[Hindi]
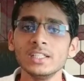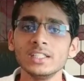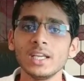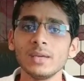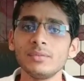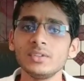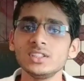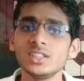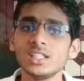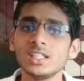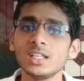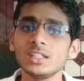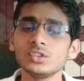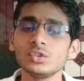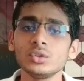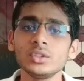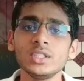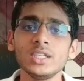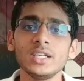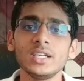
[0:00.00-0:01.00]
या फिर ज्यादा
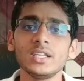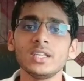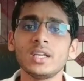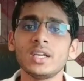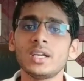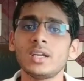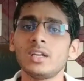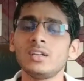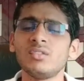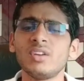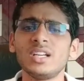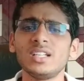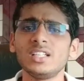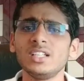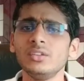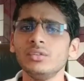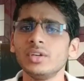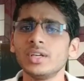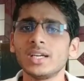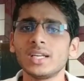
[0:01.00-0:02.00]
जो ये
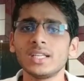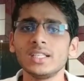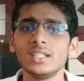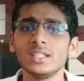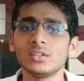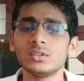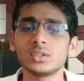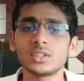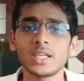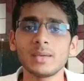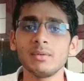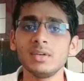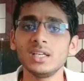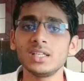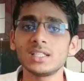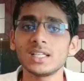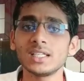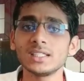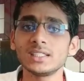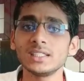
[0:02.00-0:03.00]
अनवांटेड वगैरह ये
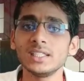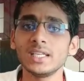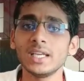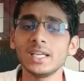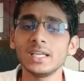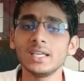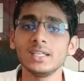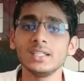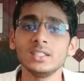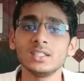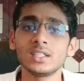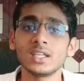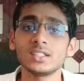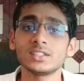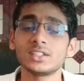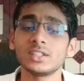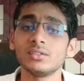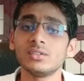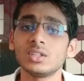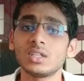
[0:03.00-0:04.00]
टेबलेट आती है इनका
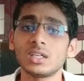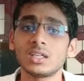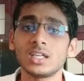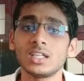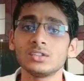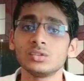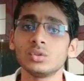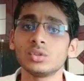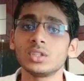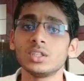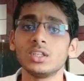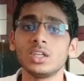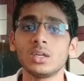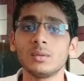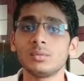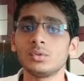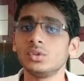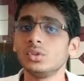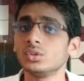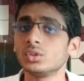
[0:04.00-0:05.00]
सेवन करना जो कि
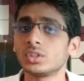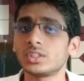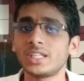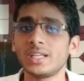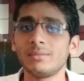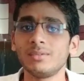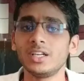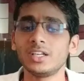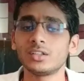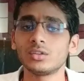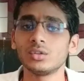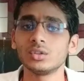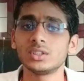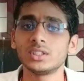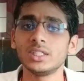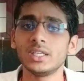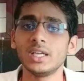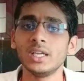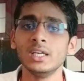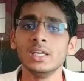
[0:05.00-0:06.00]
गर्भ निरोधक टेबलेट
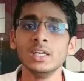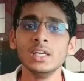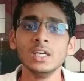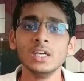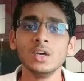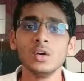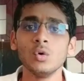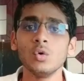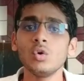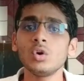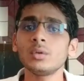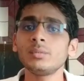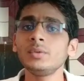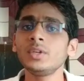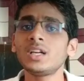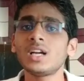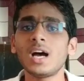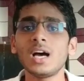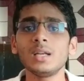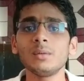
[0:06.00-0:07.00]
होती है और
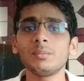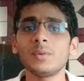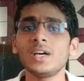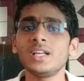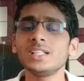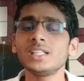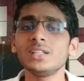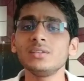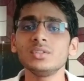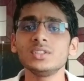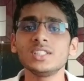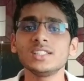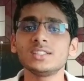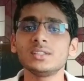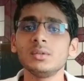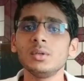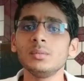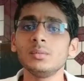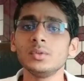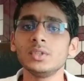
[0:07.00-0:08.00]
भी खान पान की वजह
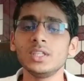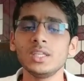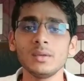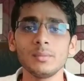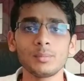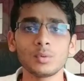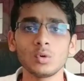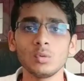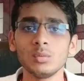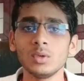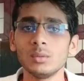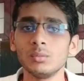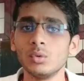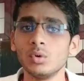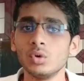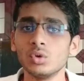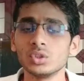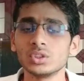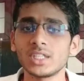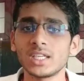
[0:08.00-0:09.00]
से भी ये प्रॉब्लम
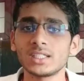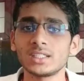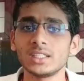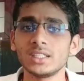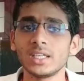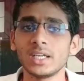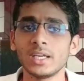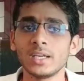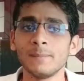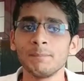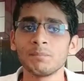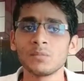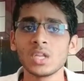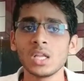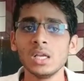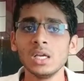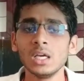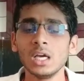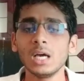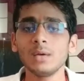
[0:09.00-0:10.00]
हो जाती है
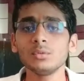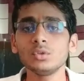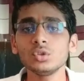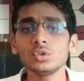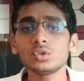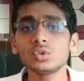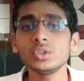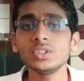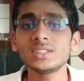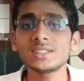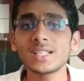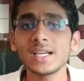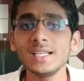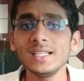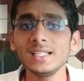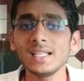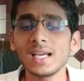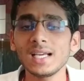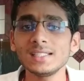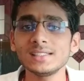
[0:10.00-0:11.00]
अब दोस्तों इसका
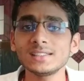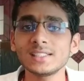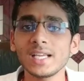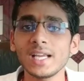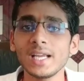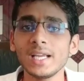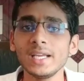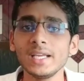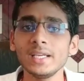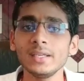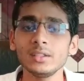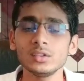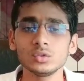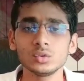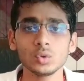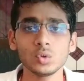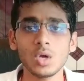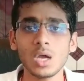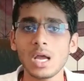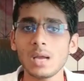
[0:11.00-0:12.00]
इलाज क्या है
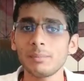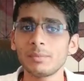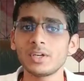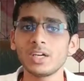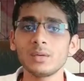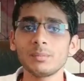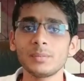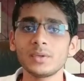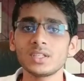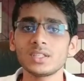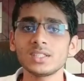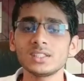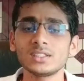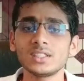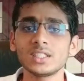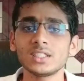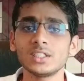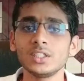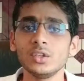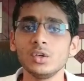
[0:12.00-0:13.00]
जो आप घर पर कर
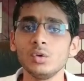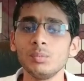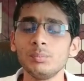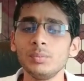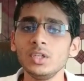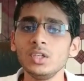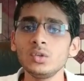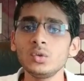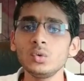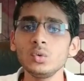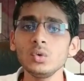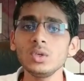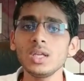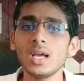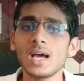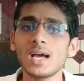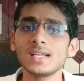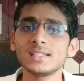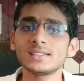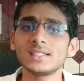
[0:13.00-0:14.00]
सकते हो बिल्कुल
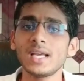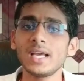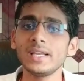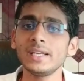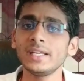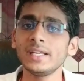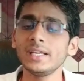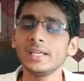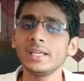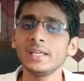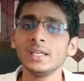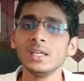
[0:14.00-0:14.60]
आसान है